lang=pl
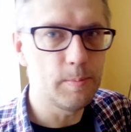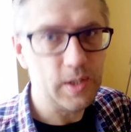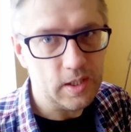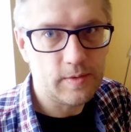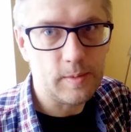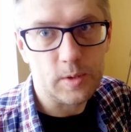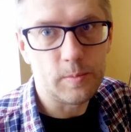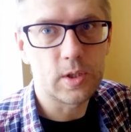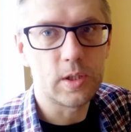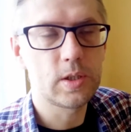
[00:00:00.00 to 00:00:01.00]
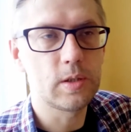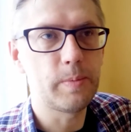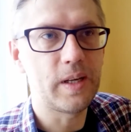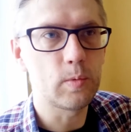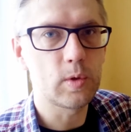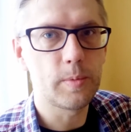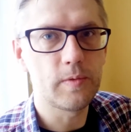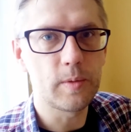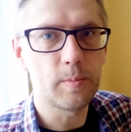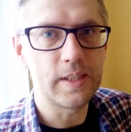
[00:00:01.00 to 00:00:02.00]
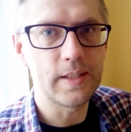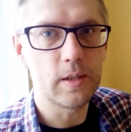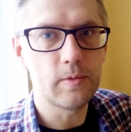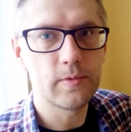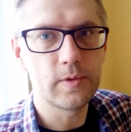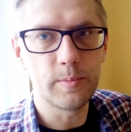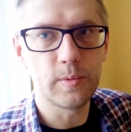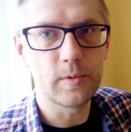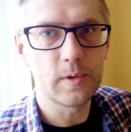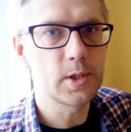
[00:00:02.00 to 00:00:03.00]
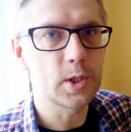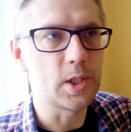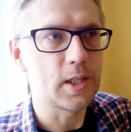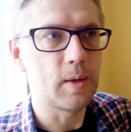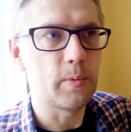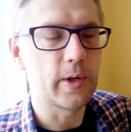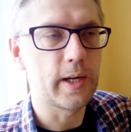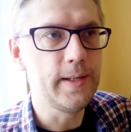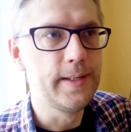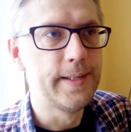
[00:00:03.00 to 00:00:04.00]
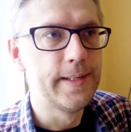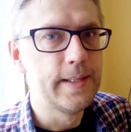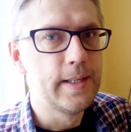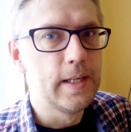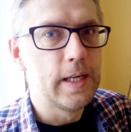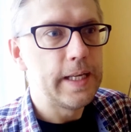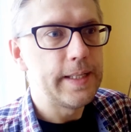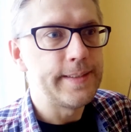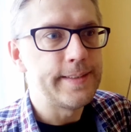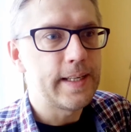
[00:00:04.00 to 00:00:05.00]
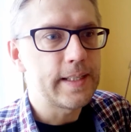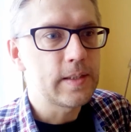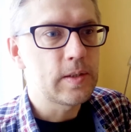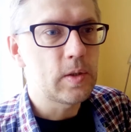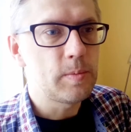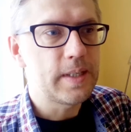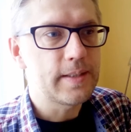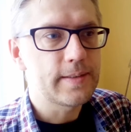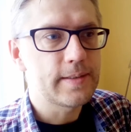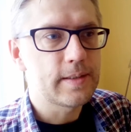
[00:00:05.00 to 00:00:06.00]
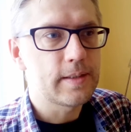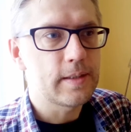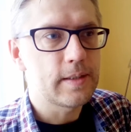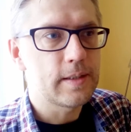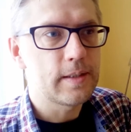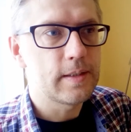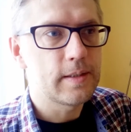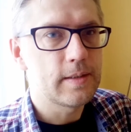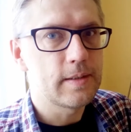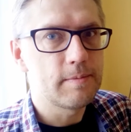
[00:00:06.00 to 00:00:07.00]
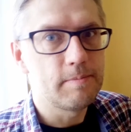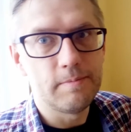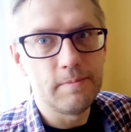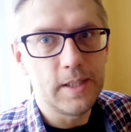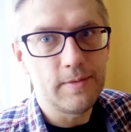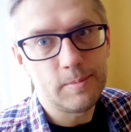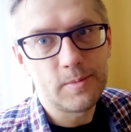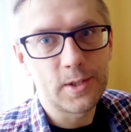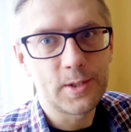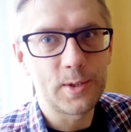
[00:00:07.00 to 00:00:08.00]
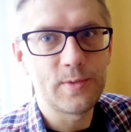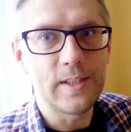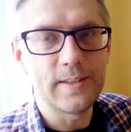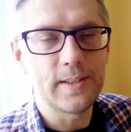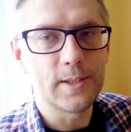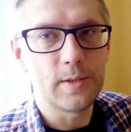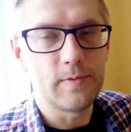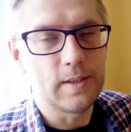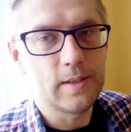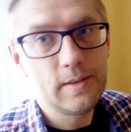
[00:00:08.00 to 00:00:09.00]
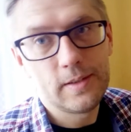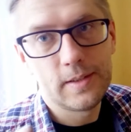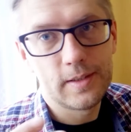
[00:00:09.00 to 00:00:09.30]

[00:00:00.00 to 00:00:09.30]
Podejrzewam, że może jeszcze paru topowych blinderów typu Grosiek Jałocha. Natomiast e, nie wiem, czy ktoś więcej jeszcze wie. E,